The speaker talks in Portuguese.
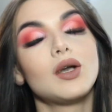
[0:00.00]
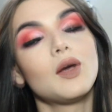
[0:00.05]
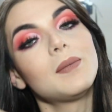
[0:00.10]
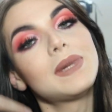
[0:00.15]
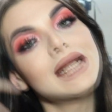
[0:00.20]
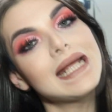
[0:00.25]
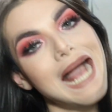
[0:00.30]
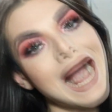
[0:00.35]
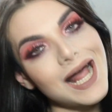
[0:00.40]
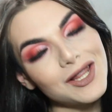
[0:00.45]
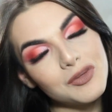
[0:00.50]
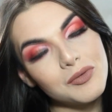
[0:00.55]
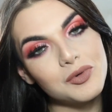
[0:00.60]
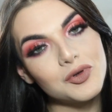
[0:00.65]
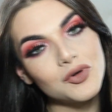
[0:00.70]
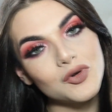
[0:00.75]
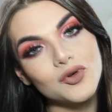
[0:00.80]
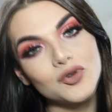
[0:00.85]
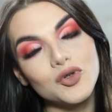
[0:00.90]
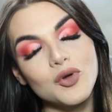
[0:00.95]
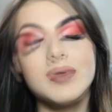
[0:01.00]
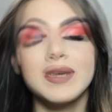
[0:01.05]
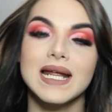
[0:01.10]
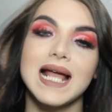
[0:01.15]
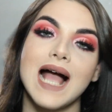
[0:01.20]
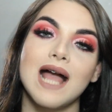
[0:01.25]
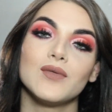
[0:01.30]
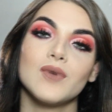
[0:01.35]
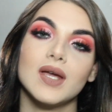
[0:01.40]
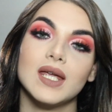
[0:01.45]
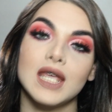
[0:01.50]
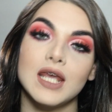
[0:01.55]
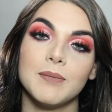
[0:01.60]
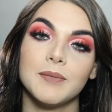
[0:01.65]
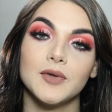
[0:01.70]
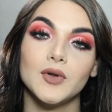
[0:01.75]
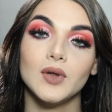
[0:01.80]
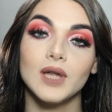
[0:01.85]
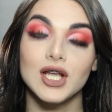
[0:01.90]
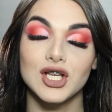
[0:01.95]
Então obrigado, Bruno, obrigado,
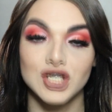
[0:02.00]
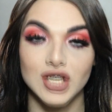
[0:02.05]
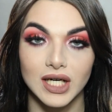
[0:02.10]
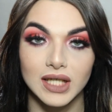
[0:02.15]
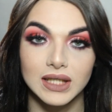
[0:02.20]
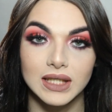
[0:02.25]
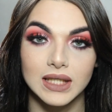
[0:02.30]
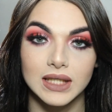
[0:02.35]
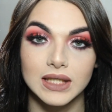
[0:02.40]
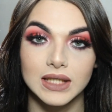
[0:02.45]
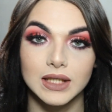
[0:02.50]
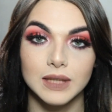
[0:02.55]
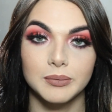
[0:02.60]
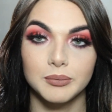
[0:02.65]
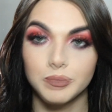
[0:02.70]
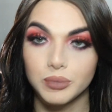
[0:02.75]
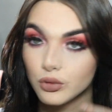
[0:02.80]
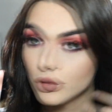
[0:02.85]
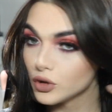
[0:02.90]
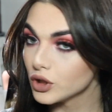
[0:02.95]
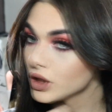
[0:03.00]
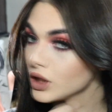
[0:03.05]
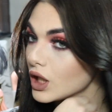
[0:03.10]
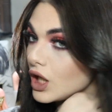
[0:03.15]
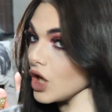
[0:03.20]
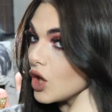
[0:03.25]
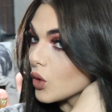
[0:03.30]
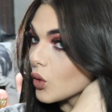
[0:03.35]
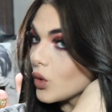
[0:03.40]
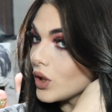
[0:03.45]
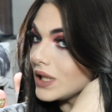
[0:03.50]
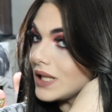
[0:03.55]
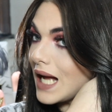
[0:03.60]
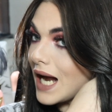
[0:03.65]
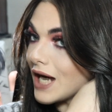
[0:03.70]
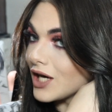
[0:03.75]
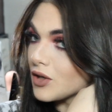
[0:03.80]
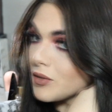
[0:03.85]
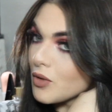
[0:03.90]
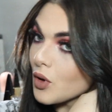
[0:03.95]
equipe do Le Jardin, por
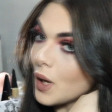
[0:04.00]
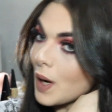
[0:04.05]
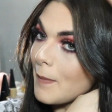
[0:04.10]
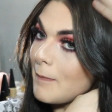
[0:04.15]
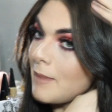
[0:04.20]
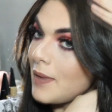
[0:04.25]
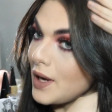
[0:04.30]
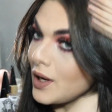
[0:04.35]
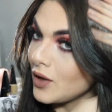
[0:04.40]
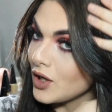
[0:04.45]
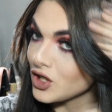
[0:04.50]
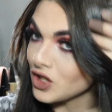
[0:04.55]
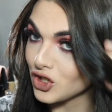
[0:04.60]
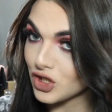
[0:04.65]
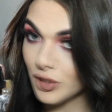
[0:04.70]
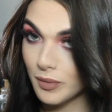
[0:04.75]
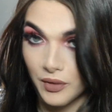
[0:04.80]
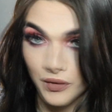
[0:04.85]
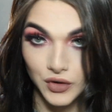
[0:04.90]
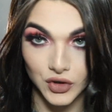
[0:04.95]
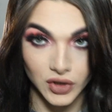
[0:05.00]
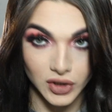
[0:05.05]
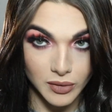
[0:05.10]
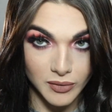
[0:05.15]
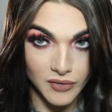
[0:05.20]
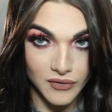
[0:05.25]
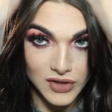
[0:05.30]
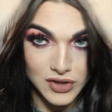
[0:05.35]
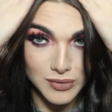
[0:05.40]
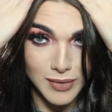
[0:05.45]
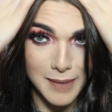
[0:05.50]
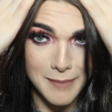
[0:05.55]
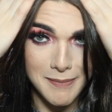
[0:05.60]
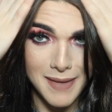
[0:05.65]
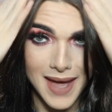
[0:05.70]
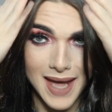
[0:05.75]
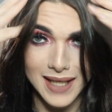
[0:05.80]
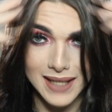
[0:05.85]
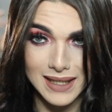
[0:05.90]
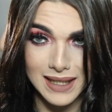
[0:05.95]
cuidar do meu cabelo. A gente aproveitou também fez uma
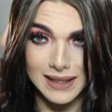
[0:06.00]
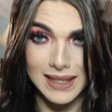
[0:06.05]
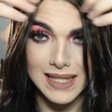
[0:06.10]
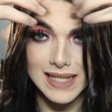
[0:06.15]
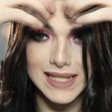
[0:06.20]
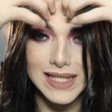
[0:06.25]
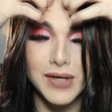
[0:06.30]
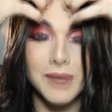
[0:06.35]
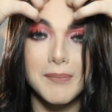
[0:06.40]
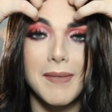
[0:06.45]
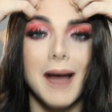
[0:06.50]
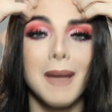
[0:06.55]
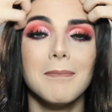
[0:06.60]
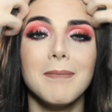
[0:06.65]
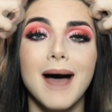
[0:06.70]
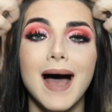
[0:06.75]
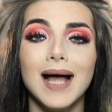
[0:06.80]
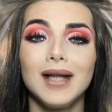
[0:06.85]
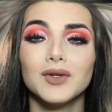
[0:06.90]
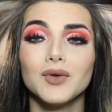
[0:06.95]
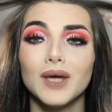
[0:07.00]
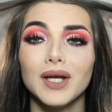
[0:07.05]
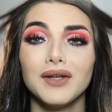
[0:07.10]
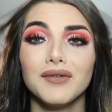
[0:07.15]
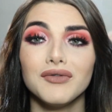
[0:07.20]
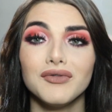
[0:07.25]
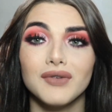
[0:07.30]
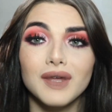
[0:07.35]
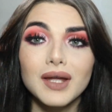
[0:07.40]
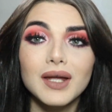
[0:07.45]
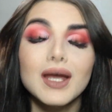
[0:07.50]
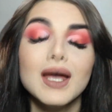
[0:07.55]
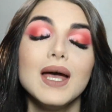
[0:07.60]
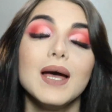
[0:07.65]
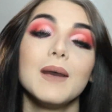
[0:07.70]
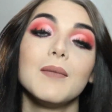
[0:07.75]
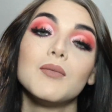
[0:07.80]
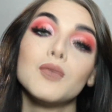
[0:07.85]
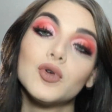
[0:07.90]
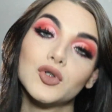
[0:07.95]
mega hidratação babado. Enfim,
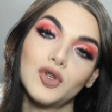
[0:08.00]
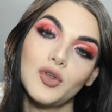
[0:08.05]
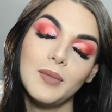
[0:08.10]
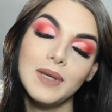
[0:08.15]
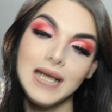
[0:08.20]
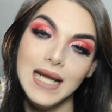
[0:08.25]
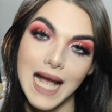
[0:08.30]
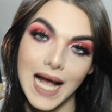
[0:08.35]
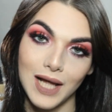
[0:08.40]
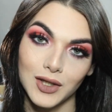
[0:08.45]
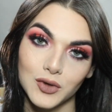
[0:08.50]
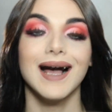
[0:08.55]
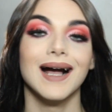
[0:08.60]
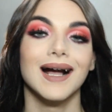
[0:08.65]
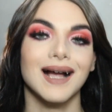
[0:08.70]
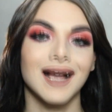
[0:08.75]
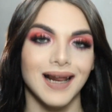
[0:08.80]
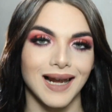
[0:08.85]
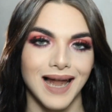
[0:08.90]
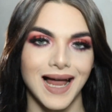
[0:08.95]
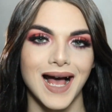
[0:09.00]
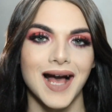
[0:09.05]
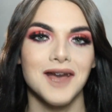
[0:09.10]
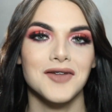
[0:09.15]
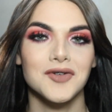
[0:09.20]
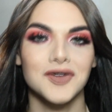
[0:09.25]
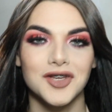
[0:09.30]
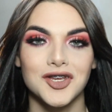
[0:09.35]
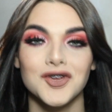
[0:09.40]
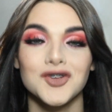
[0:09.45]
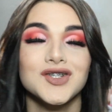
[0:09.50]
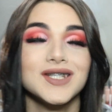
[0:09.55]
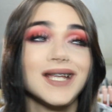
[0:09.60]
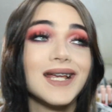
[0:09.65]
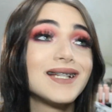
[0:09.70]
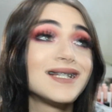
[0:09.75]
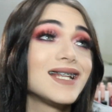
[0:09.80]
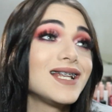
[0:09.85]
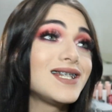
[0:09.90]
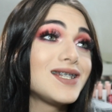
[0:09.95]
muito obrigada. Claro que eu
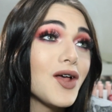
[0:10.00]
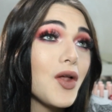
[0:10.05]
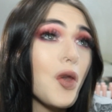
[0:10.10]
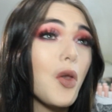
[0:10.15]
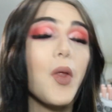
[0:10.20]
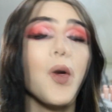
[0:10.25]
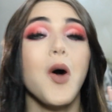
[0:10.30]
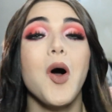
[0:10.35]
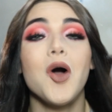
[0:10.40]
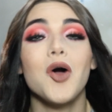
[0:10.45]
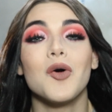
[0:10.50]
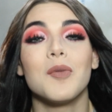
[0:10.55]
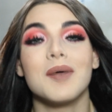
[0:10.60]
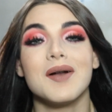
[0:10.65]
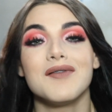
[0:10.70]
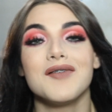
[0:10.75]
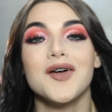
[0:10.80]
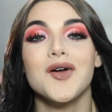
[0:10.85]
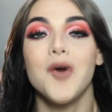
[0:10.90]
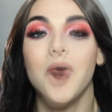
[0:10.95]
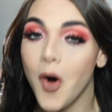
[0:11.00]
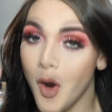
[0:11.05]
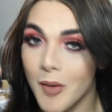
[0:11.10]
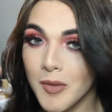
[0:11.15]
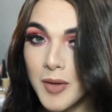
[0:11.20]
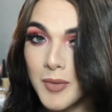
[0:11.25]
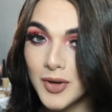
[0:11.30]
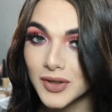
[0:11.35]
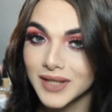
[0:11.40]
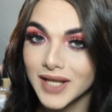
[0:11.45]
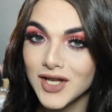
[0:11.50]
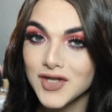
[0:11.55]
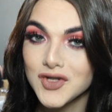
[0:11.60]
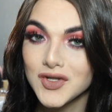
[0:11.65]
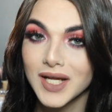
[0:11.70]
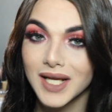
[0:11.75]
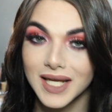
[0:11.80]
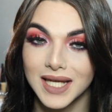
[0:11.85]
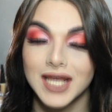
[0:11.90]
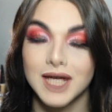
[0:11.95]
sei que vocês estão loucos pra ver como eu botei
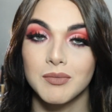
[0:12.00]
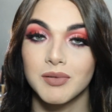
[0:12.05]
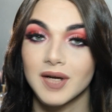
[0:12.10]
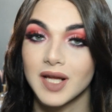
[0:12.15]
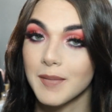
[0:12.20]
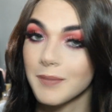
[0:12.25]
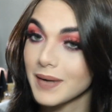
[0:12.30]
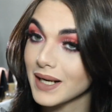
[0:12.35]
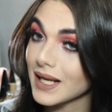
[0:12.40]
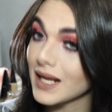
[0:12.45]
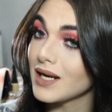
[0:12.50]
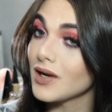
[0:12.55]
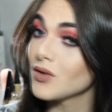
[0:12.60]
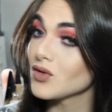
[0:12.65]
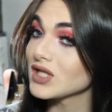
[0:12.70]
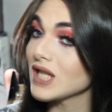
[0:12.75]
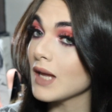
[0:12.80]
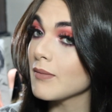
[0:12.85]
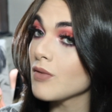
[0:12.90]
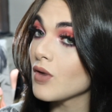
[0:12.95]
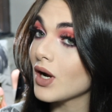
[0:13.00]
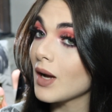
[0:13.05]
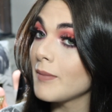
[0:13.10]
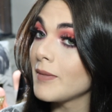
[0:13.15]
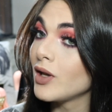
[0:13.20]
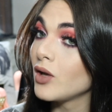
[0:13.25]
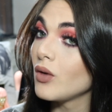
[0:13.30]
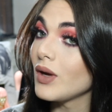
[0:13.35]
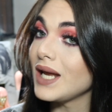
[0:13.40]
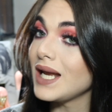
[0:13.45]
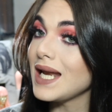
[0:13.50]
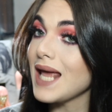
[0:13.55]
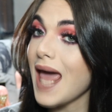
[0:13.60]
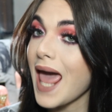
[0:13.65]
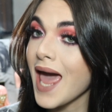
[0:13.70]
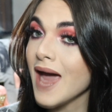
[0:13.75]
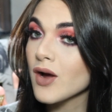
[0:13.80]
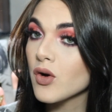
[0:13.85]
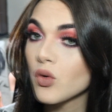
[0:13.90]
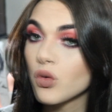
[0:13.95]
isso daqui, porque pra quem não sabe, meu cabelo, ele
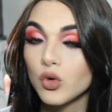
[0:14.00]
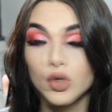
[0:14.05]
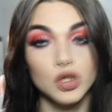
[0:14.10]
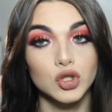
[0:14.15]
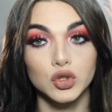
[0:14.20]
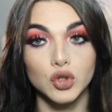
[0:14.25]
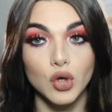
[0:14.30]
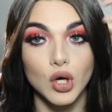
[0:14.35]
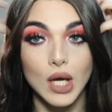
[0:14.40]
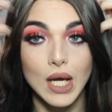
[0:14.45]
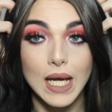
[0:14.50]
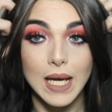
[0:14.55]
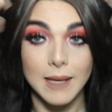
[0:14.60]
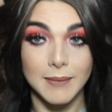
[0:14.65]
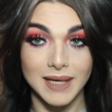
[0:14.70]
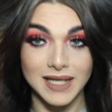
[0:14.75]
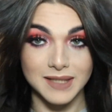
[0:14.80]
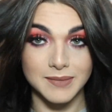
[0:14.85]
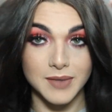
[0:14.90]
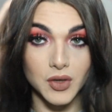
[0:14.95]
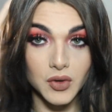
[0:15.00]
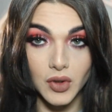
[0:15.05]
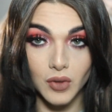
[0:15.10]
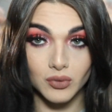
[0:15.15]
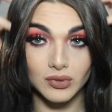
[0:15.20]
é curto, mas, meu,